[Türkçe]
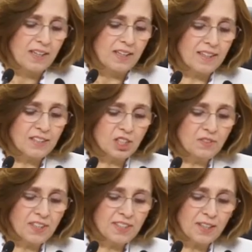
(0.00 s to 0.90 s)

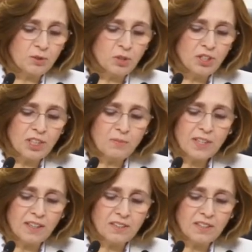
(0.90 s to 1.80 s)
İletişim ve teknoloji
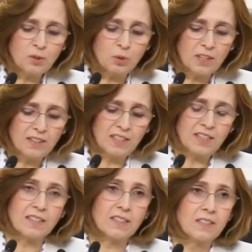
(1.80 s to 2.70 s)
imkanları
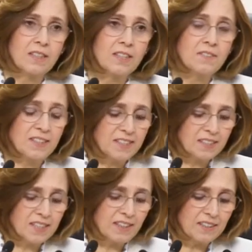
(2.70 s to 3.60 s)
kullanılarak
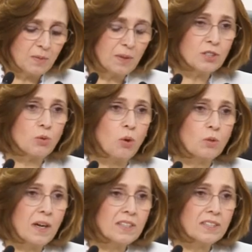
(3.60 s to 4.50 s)
fiziksel temas
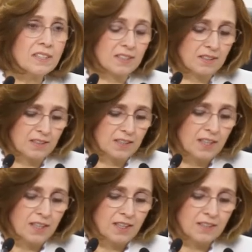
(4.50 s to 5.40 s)
olmaksızın
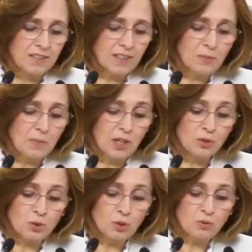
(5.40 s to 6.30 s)
da
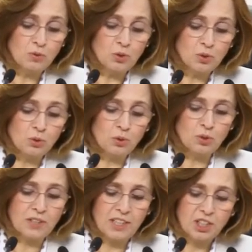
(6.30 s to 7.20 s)
mağdurun
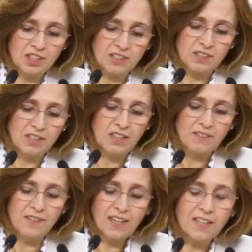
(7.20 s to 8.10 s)
vücudunu teşhir
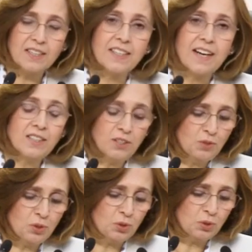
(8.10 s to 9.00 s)
veya kendi
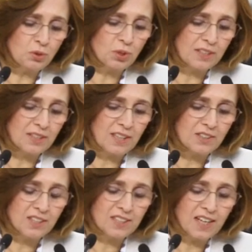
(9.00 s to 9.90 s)
vücudu üzerinden
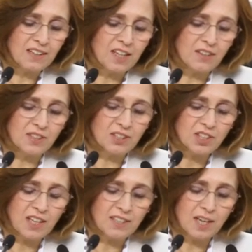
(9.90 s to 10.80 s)
cinsel
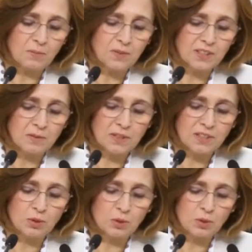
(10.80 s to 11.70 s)
davranışlar
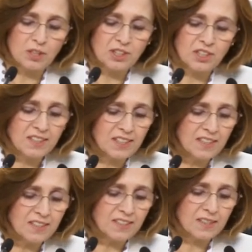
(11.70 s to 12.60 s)
yaptırılması yoluyla cinsel
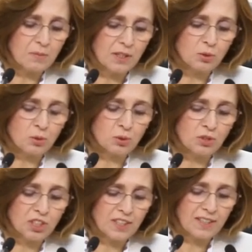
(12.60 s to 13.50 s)
istismar suçunun
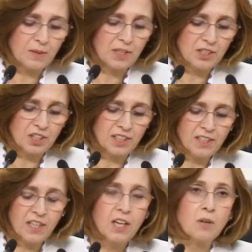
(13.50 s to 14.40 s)
işlenebileceği
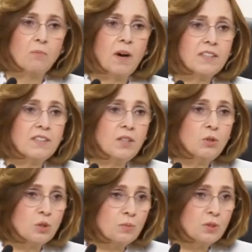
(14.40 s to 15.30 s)
madde
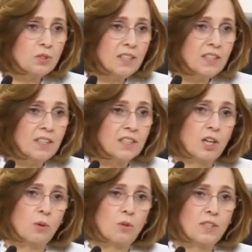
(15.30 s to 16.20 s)
hükmünde
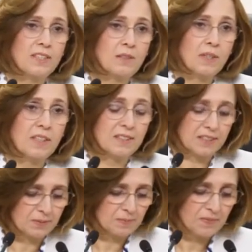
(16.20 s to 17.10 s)
kabul
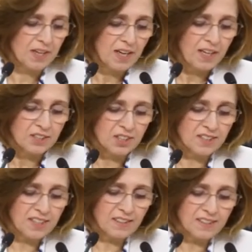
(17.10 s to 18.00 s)
edilmelidir.
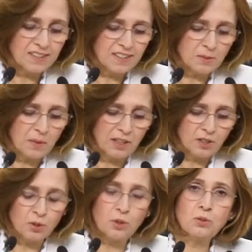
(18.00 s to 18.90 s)
Cinsel
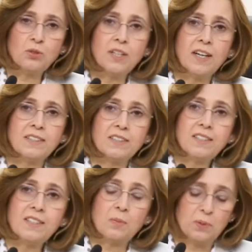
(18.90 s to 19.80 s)
istismarın görüntü
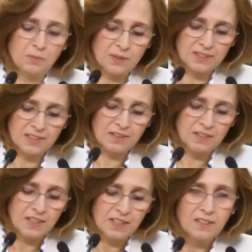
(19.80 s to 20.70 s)
kaydının yapılması
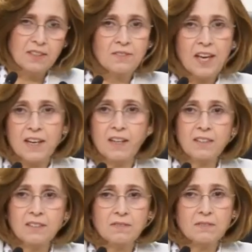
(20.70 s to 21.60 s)

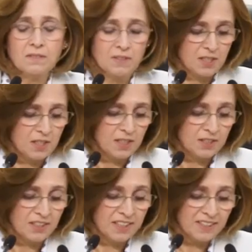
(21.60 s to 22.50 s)
veya
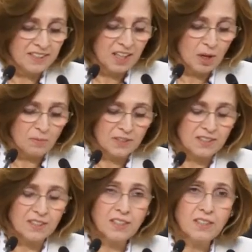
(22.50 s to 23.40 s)

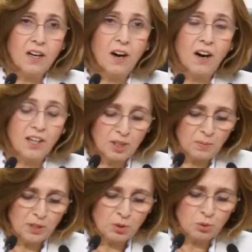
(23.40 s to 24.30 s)
yayınlanması ayrı
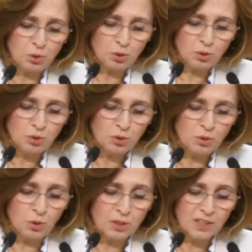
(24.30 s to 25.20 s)
bir suç
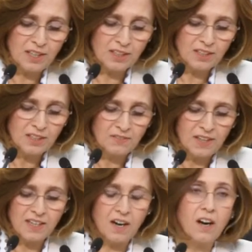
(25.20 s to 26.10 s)
olarak
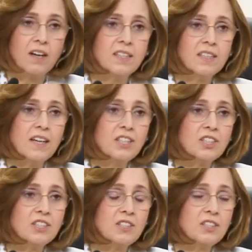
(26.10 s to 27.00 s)
veya
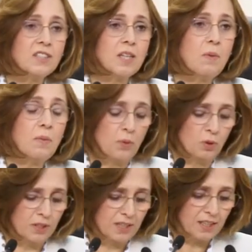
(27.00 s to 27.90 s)
ağırlaştırıcı sebep
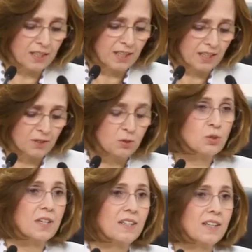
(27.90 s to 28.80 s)
olarak
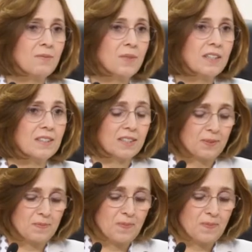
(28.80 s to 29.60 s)
düzenlenmelidir.